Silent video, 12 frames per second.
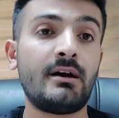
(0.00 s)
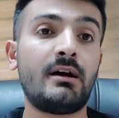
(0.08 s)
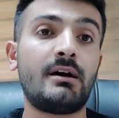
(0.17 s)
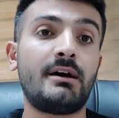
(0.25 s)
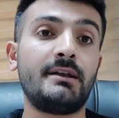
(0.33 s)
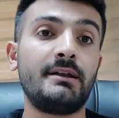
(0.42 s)

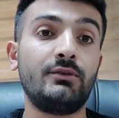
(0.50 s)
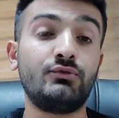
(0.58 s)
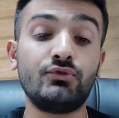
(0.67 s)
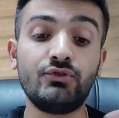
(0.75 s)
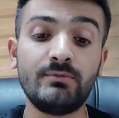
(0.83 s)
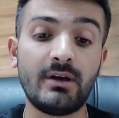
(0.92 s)
Yani
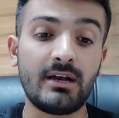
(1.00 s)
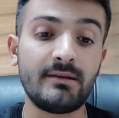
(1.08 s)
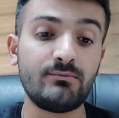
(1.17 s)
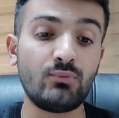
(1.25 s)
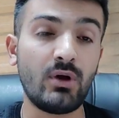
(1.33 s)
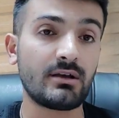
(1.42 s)
üçüncü bir
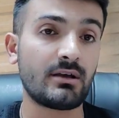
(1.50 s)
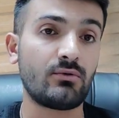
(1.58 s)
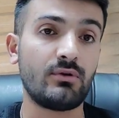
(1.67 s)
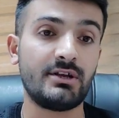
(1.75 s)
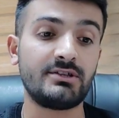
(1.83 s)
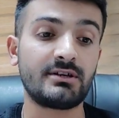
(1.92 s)
alım
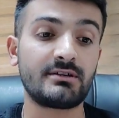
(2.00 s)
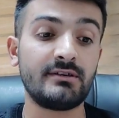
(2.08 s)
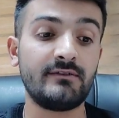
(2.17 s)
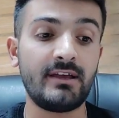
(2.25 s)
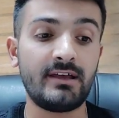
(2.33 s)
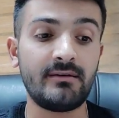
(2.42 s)
muhakkak
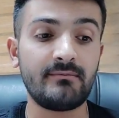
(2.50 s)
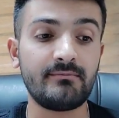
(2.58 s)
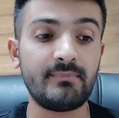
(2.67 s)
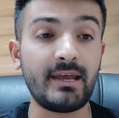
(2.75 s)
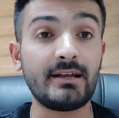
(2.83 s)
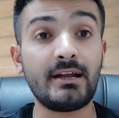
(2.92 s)
olacaktır ve
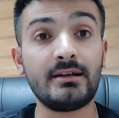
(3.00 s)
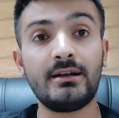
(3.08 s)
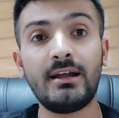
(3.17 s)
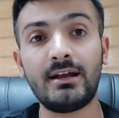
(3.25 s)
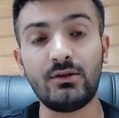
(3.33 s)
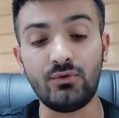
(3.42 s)

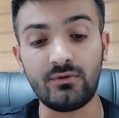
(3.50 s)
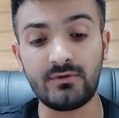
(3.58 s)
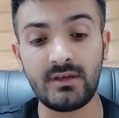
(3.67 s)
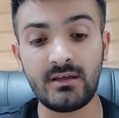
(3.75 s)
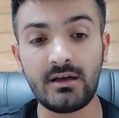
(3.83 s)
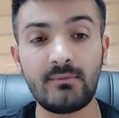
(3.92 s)
beklentiler de
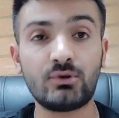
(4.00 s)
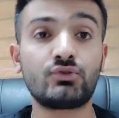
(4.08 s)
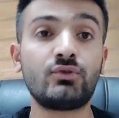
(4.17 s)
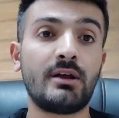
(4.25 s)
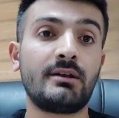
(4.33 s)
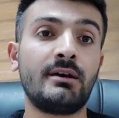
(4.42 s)
yüksek ama
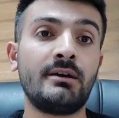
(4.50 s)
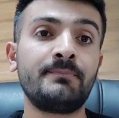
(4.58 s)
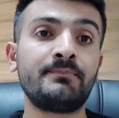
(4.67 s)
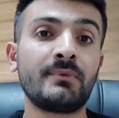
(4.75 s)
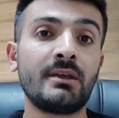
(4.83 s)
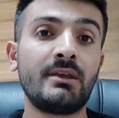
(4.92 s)
şu anda
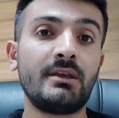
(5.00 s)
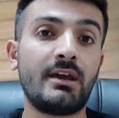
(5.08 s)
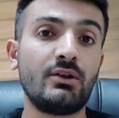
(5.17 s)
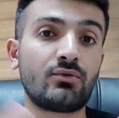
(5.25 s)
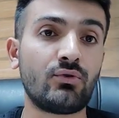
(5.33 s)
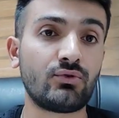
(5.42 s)

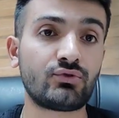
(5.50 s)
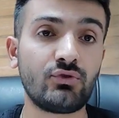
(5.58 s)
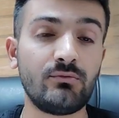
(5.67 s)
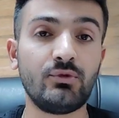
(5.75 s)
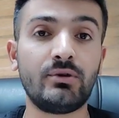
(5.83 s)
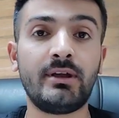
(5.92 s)
yani
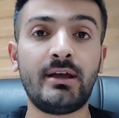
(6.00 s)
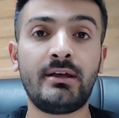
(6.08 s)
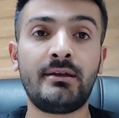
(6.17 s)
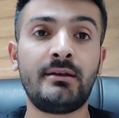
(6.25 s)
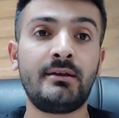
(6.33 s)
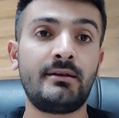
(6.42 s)
konuşulmuyor.
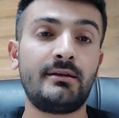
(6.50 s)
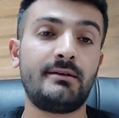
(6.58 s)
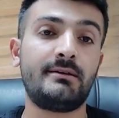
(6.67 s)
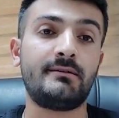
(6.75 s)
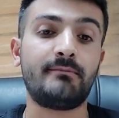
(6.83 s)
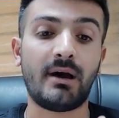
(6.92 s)
Ne
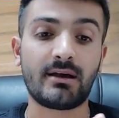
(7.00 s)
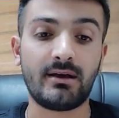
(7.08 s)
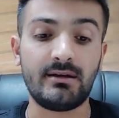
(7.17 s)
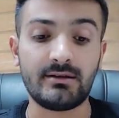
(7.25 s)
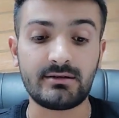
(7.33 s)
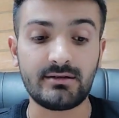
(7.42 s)
e,
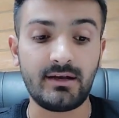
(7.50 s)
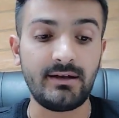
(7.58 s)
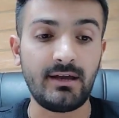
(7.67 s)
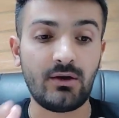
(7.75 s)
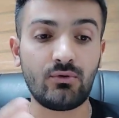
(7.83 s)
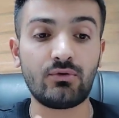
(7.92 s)
bakanlıkta
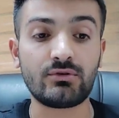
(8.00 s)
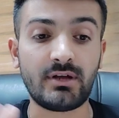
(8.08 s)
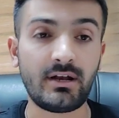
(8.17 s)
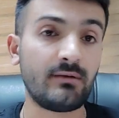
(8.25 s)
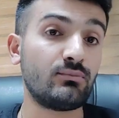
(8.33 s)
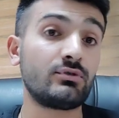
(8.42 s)
ne
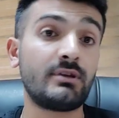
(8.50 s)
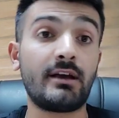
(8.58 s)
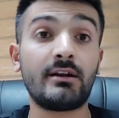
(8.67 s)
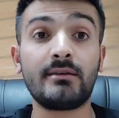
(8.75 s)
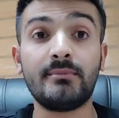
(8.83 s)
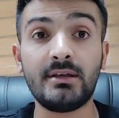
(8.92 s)
orada ne burada
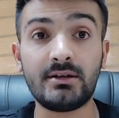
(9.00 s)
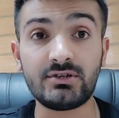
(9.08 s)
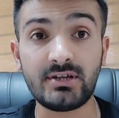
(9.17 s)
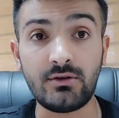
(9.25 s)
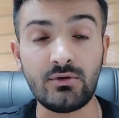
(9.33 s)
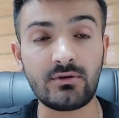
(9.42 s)
herhangi bir
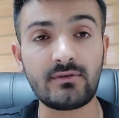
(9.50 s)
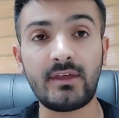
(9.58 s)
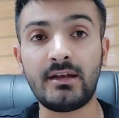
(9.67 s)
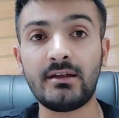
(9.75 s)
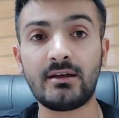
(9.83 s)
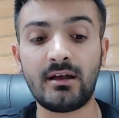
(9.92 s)
şey yok.
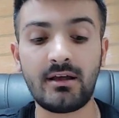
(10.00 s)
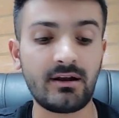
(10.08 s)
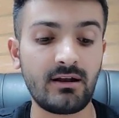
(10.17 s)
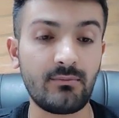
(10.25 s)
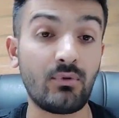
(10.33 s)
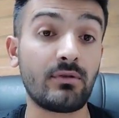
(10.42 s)

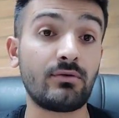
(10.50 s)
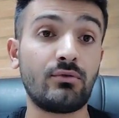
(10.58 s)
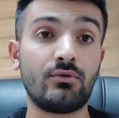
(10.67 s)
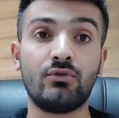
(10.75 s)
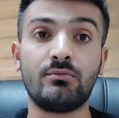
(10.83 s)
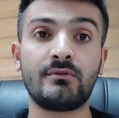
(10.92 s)
Sendikalara da
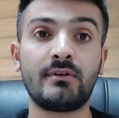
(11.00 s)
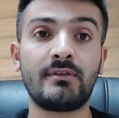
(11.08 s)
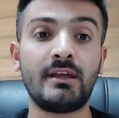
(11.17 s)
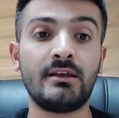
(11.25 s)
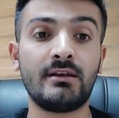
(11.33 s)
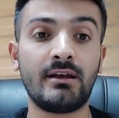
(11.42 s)
sorduğumuzda
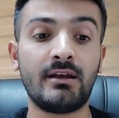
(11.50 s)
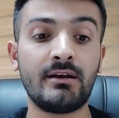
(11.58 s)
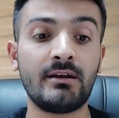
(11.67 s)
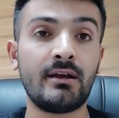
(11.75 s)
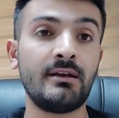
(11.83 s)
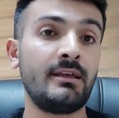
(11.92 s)

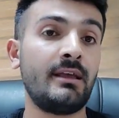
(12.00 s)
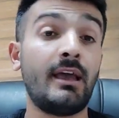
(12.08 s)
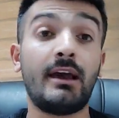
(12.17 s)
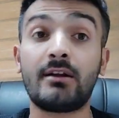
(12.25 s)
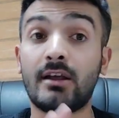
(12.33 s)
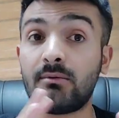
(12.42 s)
sendikalarla
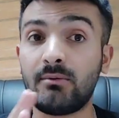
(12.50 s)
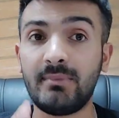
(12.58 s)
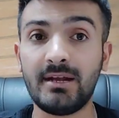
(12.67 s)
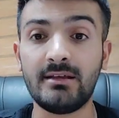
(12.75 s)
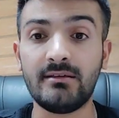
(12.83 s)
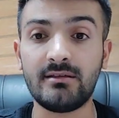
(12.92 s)
herhangi bir
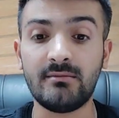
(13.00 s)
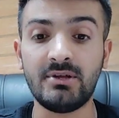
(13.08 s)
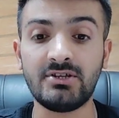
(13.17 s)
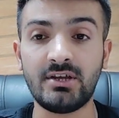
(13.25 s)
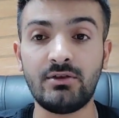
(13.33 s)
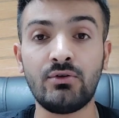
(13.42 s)
bilgisi
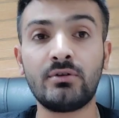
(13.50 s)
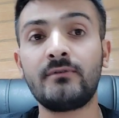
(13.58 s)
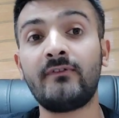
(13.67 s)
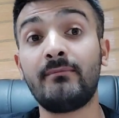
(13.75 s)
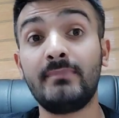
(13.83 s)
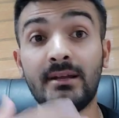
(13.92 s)
bir şey yok
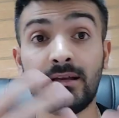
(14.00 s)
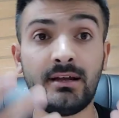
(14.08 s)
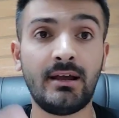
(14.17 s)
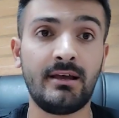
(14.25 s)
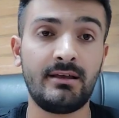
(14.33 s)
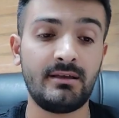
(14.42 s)
ve
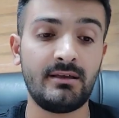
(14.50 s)
bilgi de